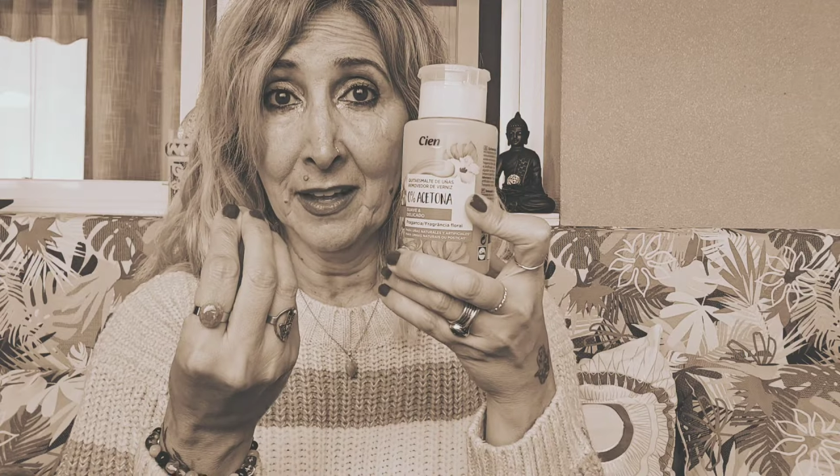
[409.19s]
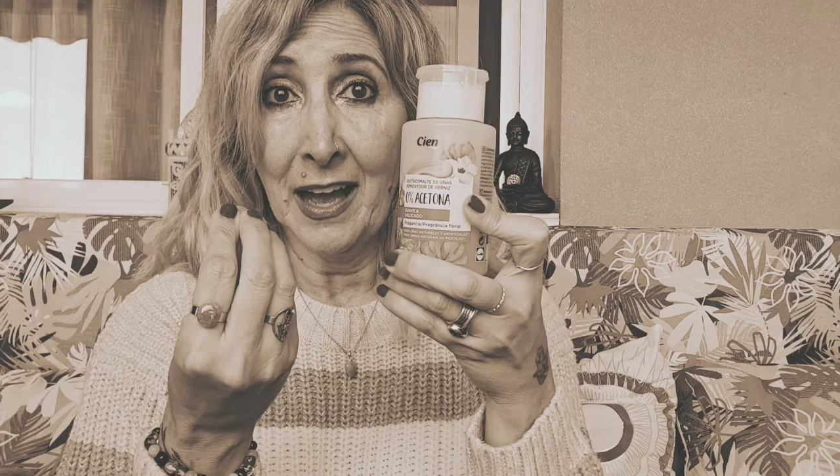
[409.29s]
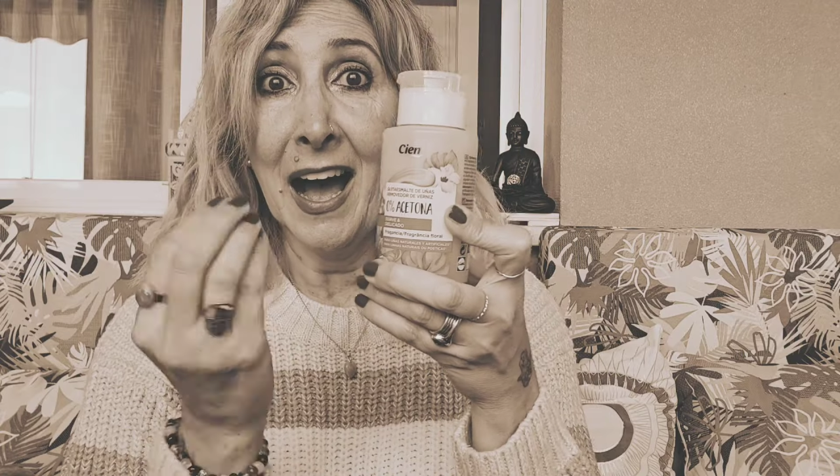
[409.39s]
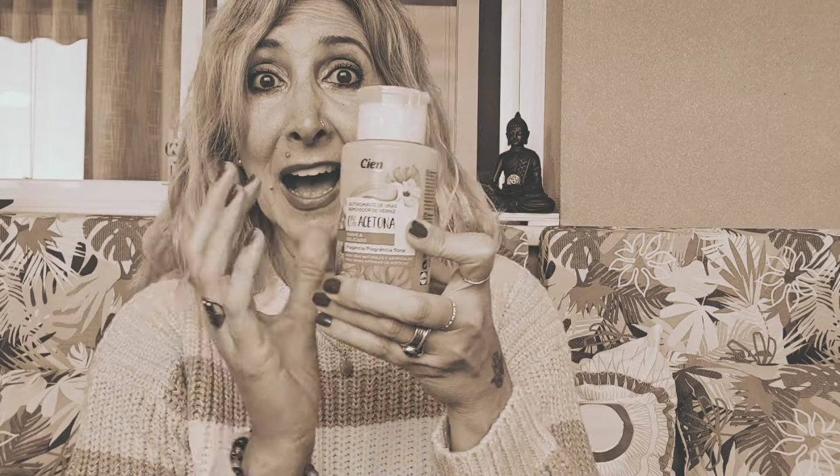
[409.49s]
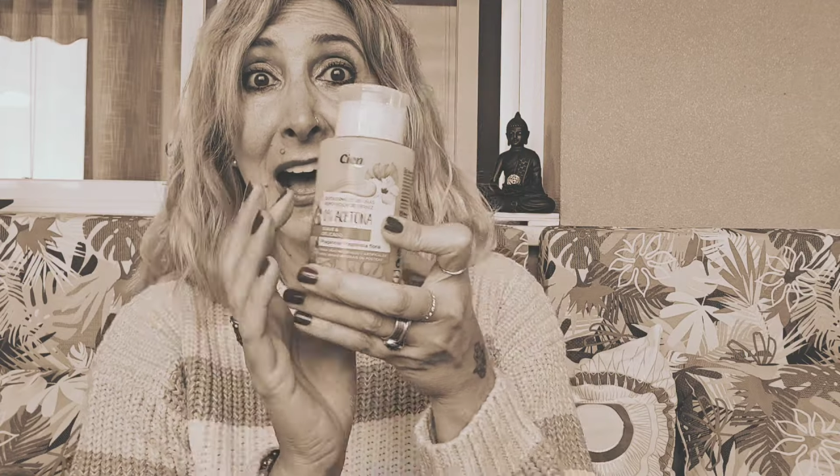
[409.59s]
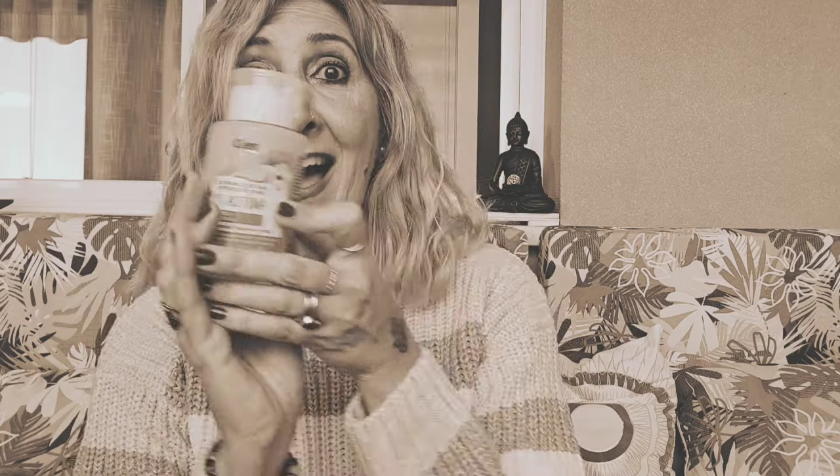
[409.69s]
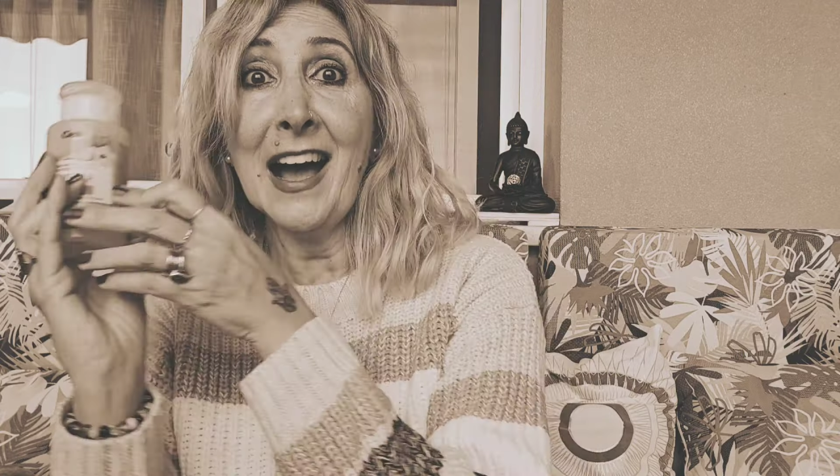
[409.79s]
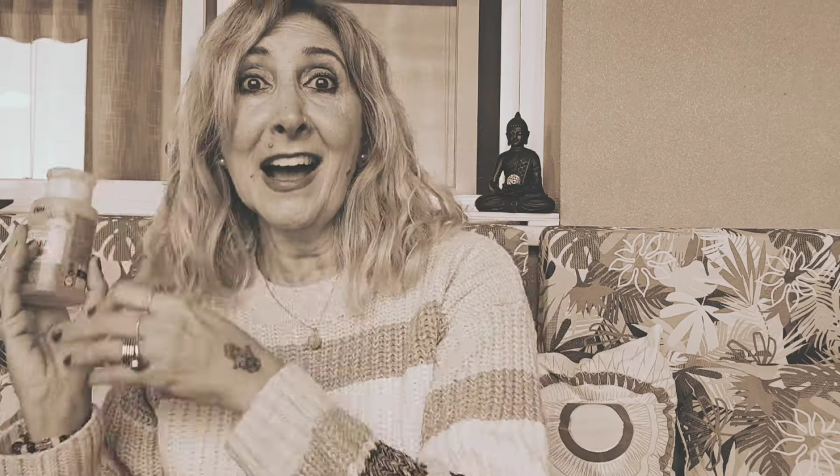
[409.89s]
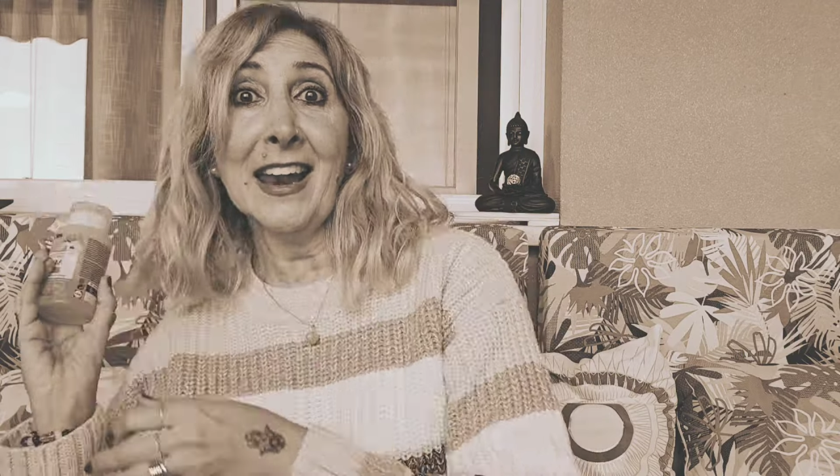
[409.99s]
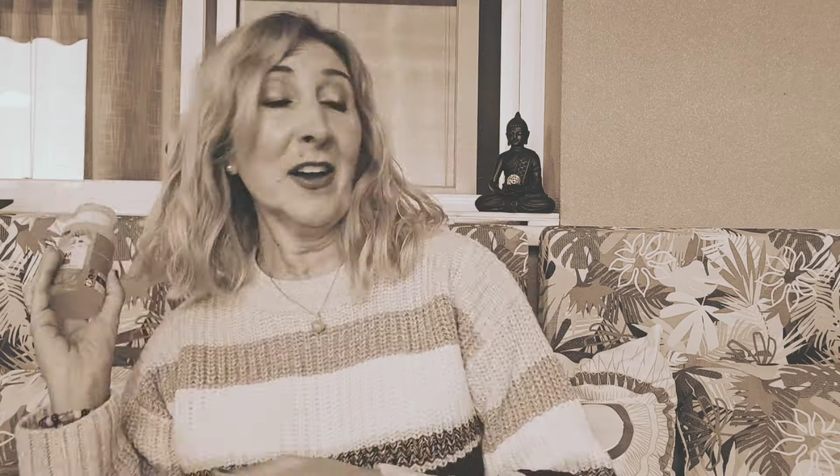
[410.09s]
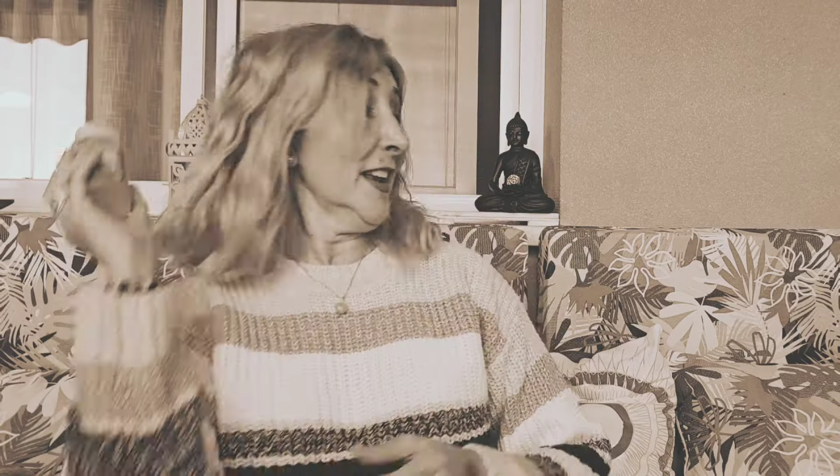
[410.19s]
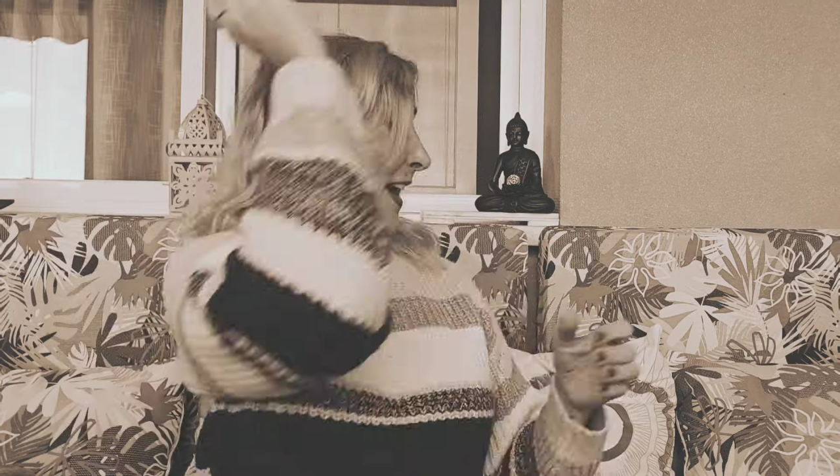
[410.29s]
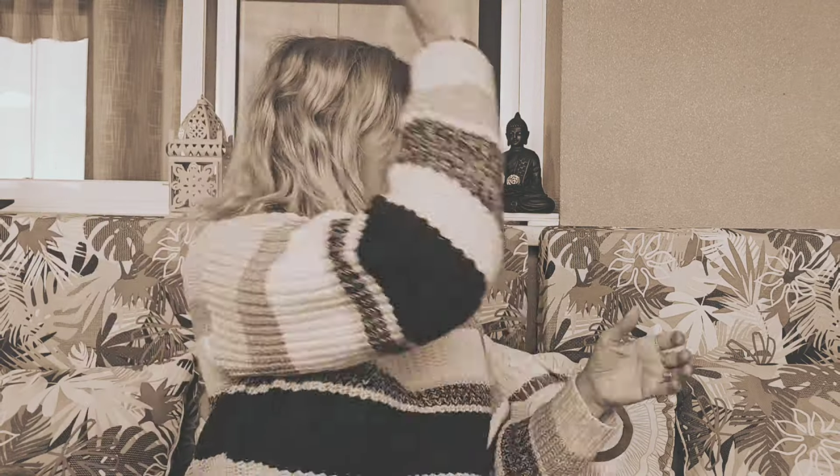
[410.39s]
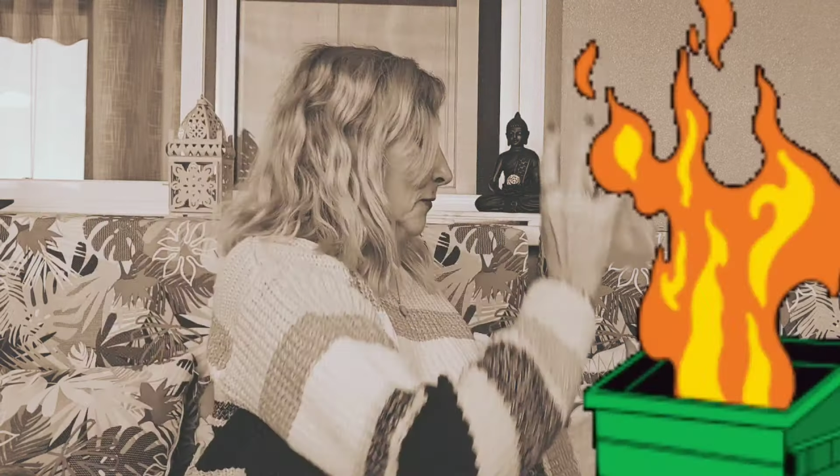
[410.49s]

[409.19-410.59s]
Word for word: ¡A la vera!